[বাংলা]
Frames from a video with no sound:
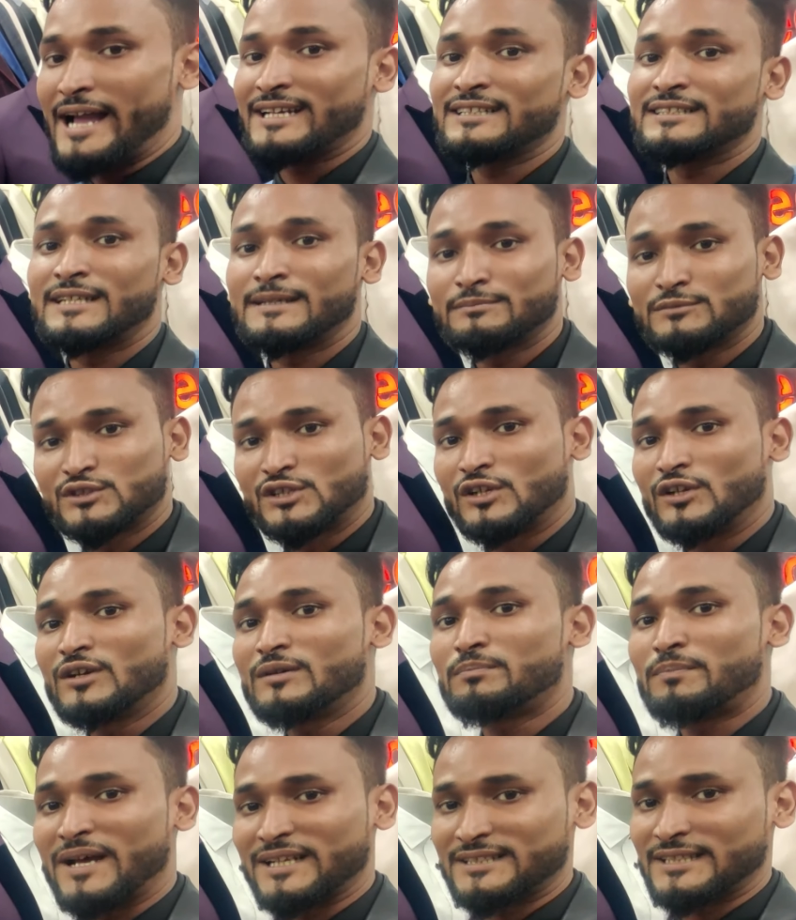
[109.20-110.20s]
আগের দাম ছিল
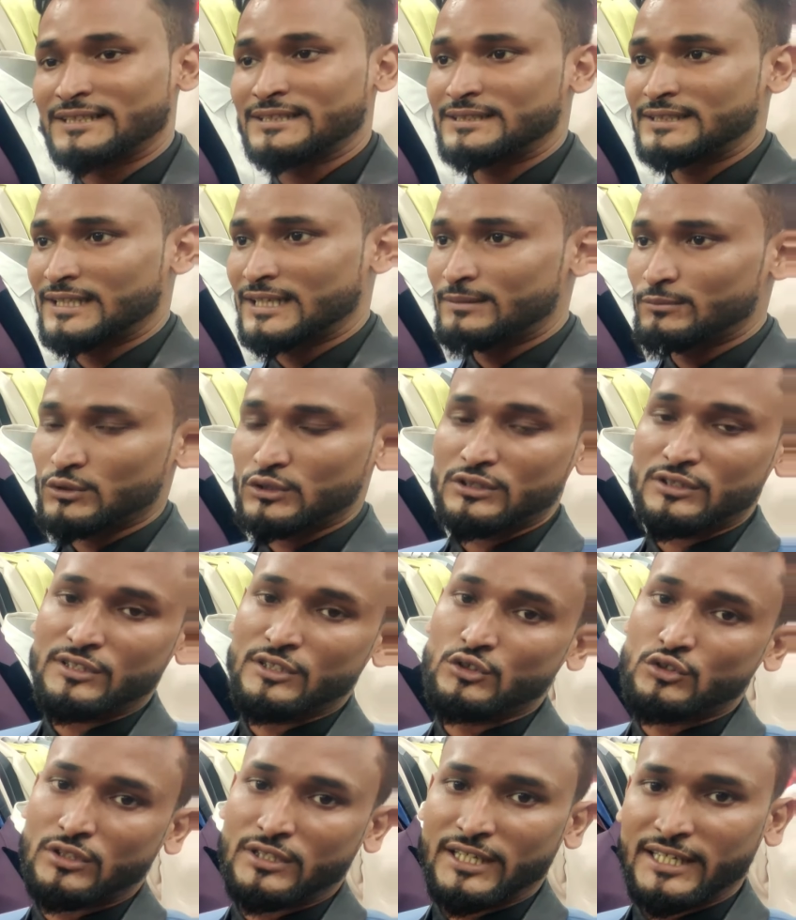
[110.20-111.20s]
পাঁচ হাজার টাকার মধ্যে
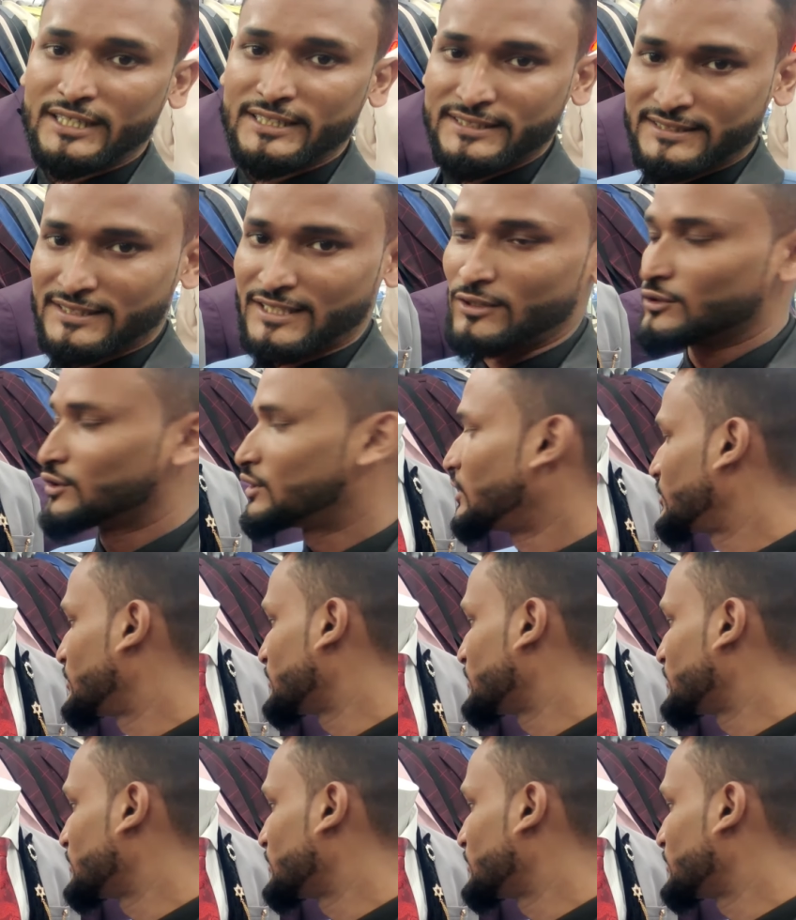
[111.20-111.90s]
তিনশো টাকা ডিসকাউন্ট